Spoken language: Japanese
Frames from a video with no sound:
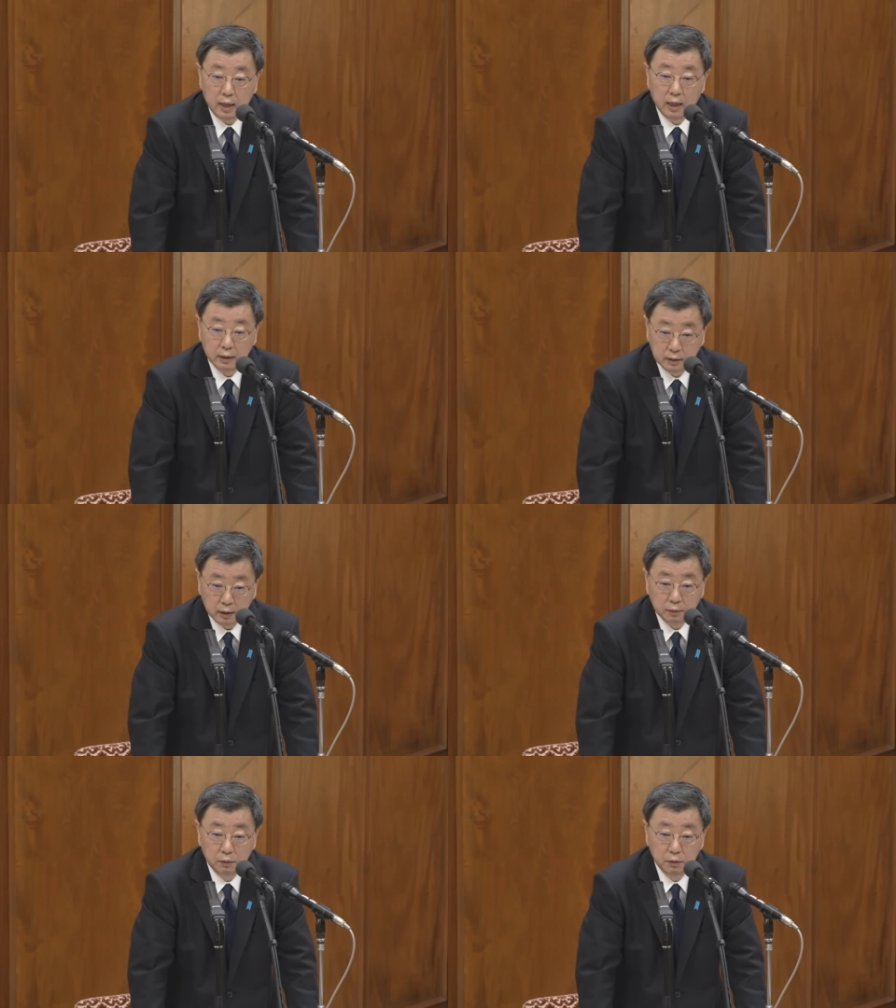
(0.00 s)
まあ、こ
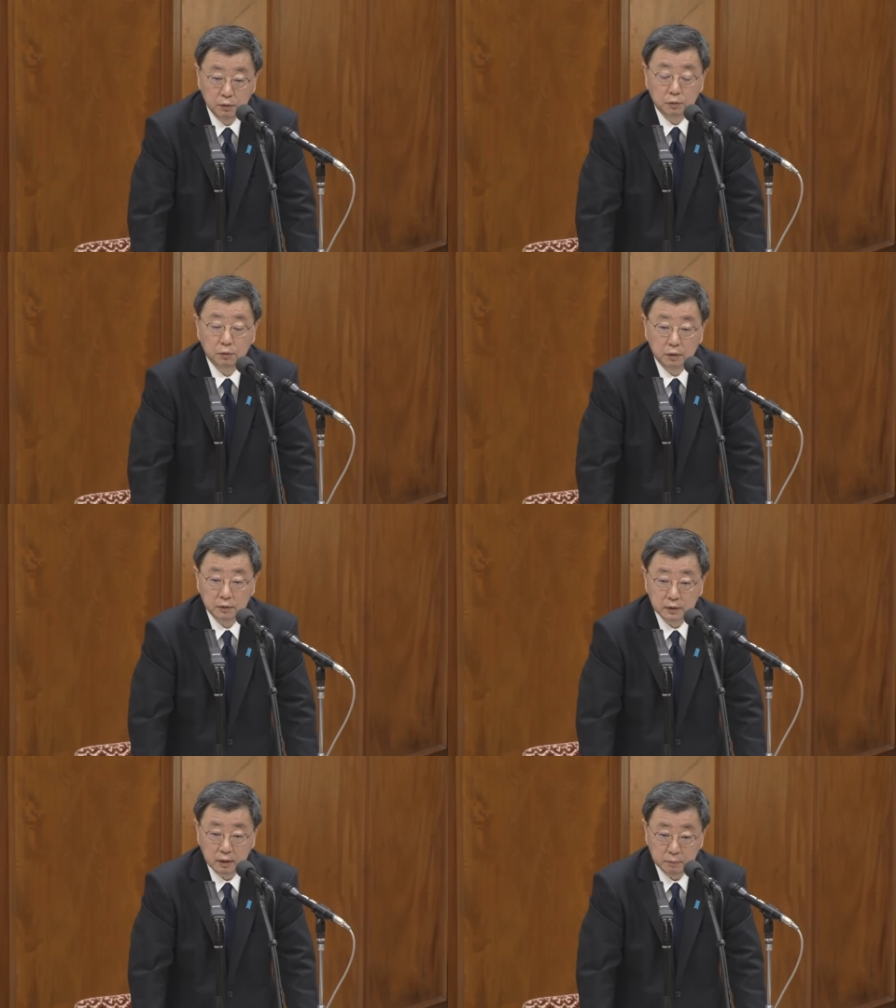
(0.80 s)
の今年から行
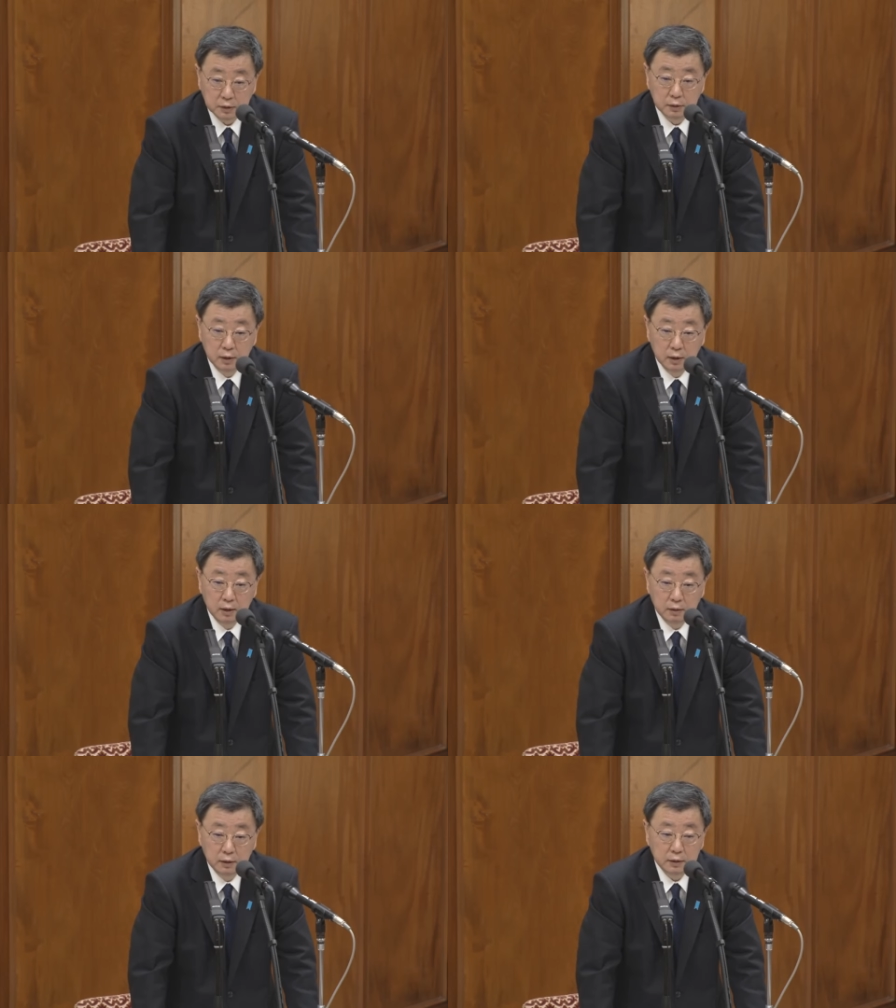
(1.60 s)
わない旨
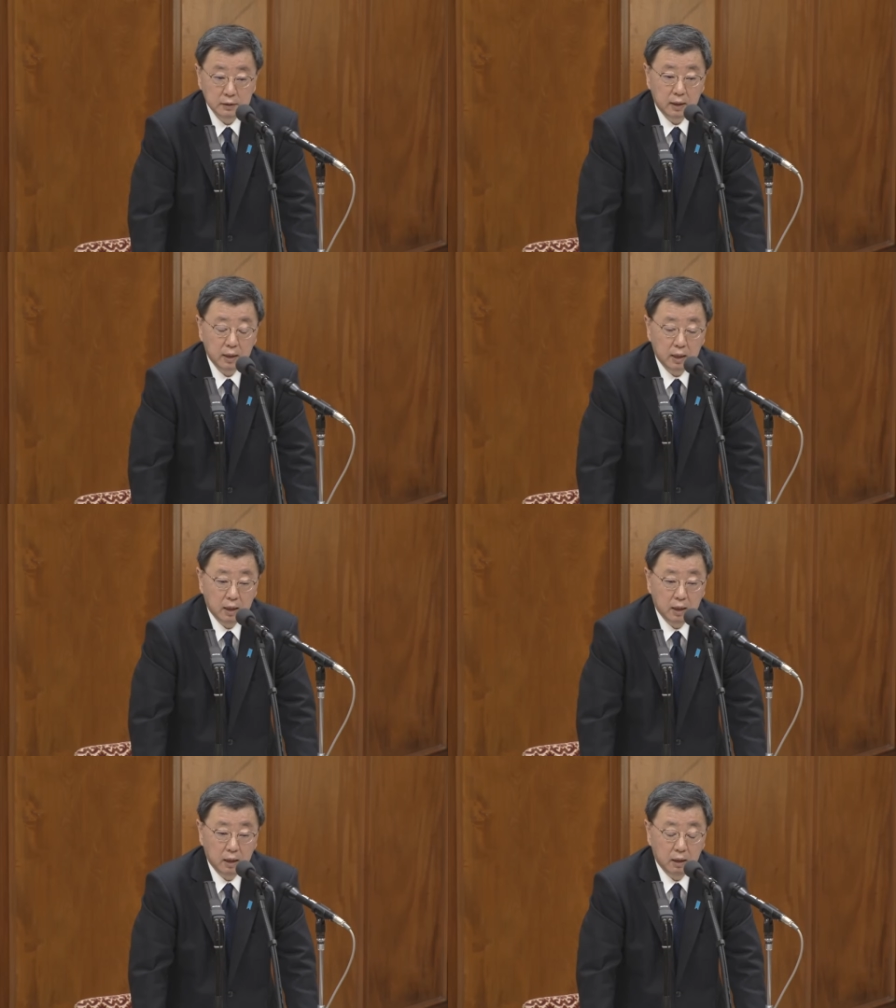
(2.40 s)
の通達
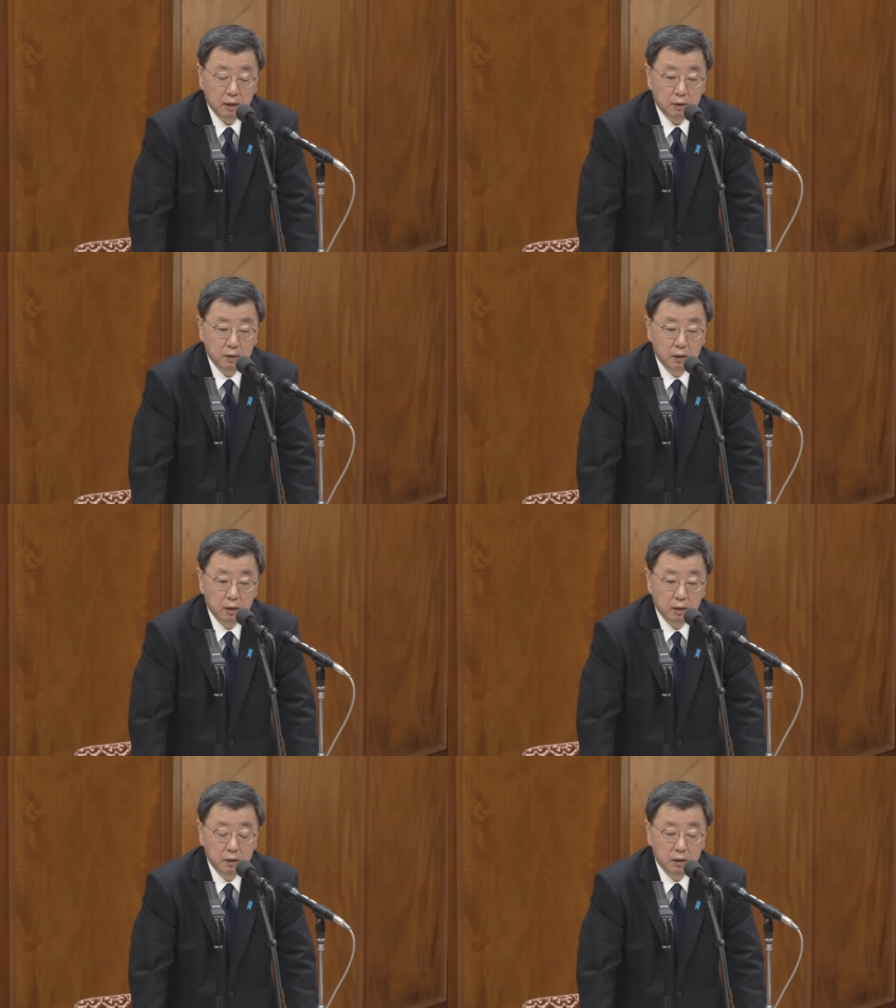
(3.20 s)
があったと
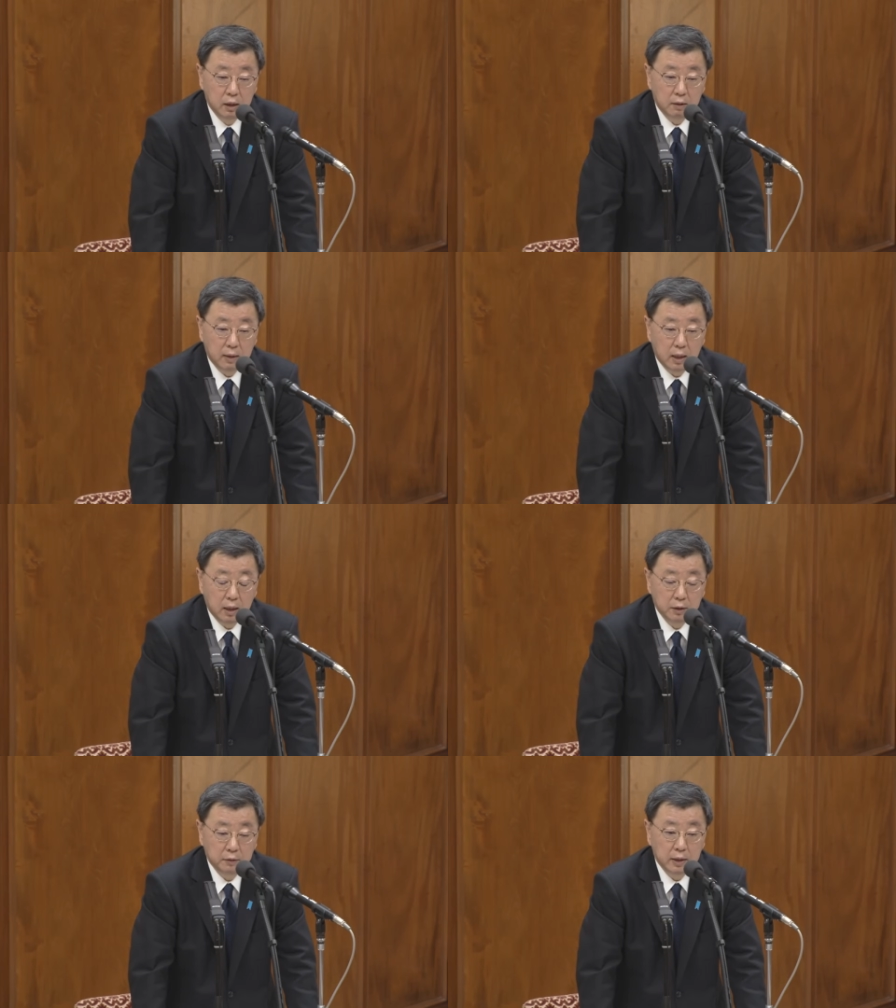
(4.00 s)
いうことでございま
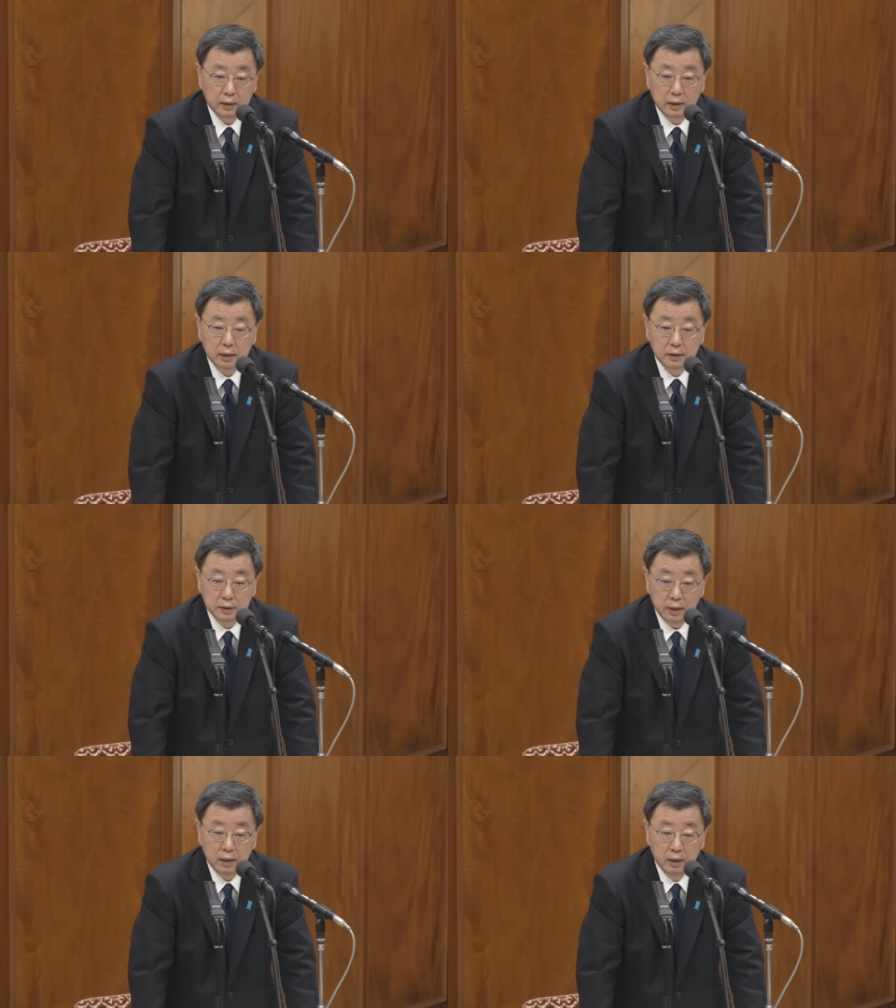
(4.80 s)
す。です
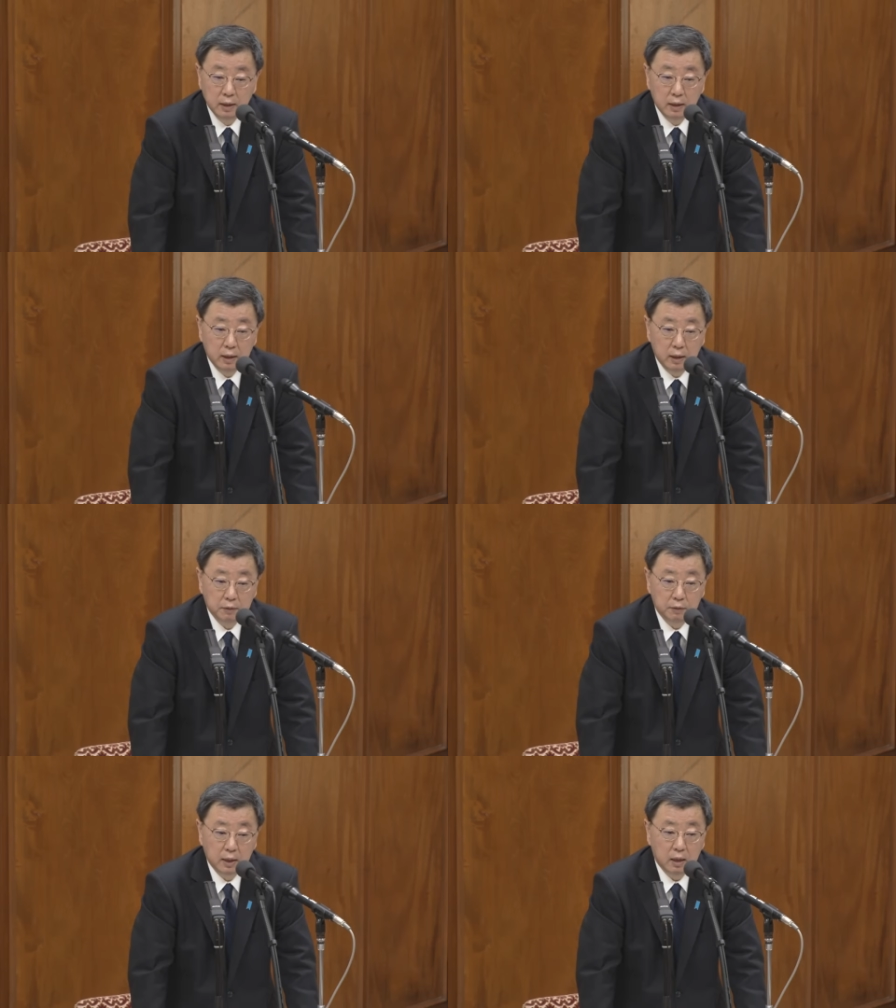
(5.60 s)
か
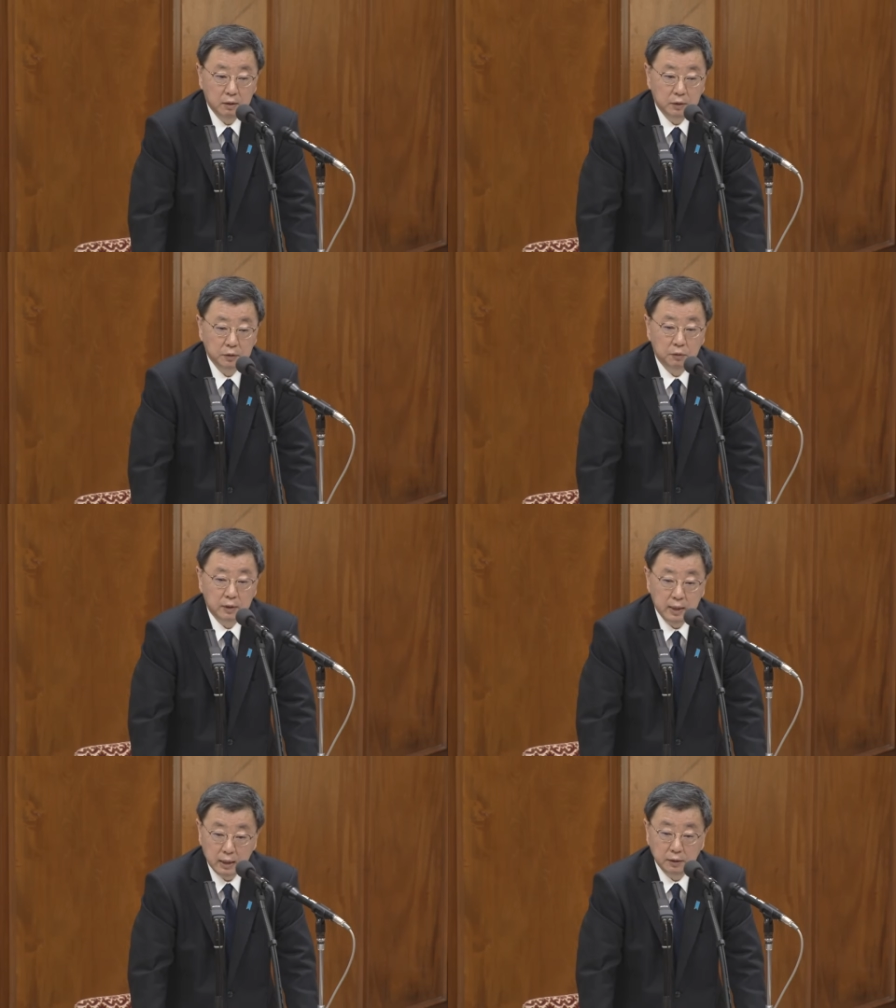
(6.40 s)
ら、
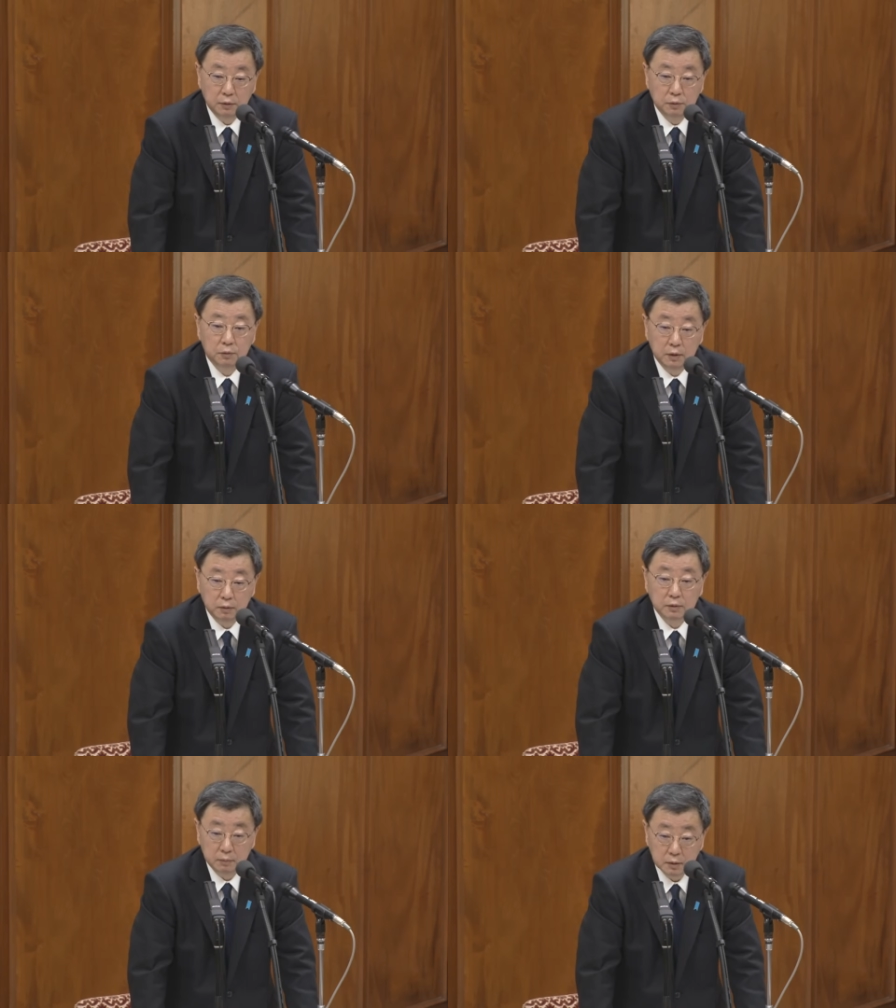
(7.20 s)
令和4年
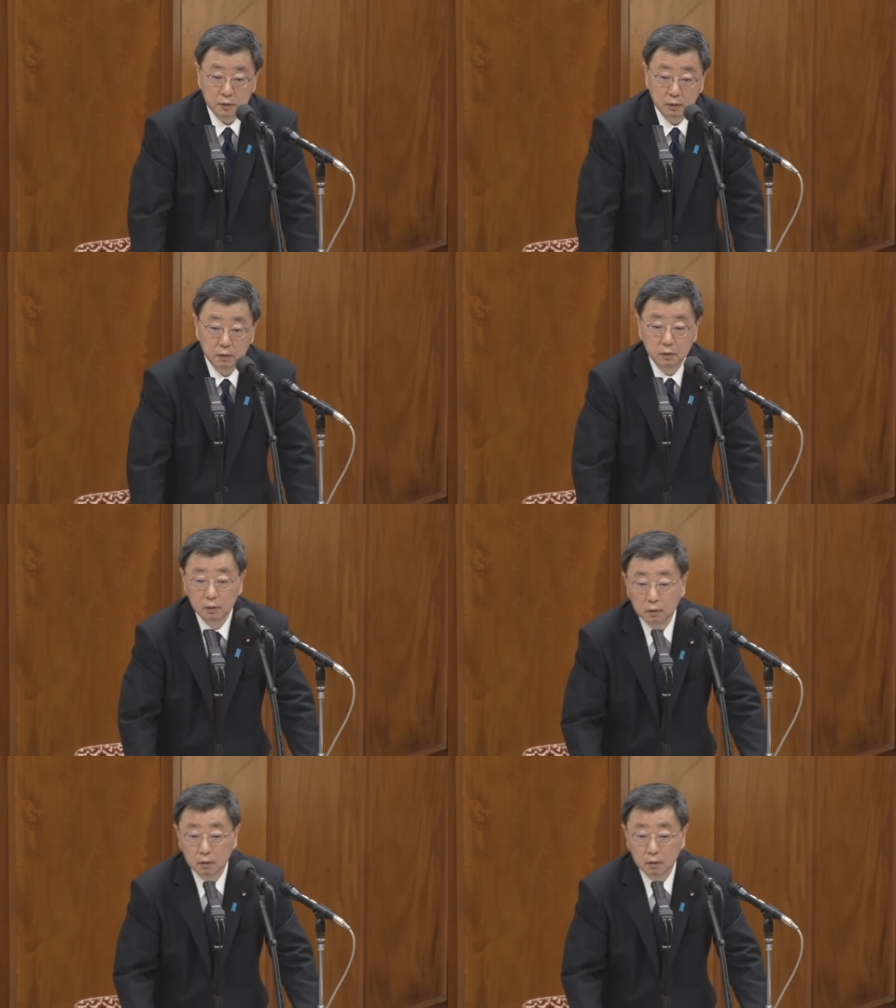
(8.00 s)
に関して、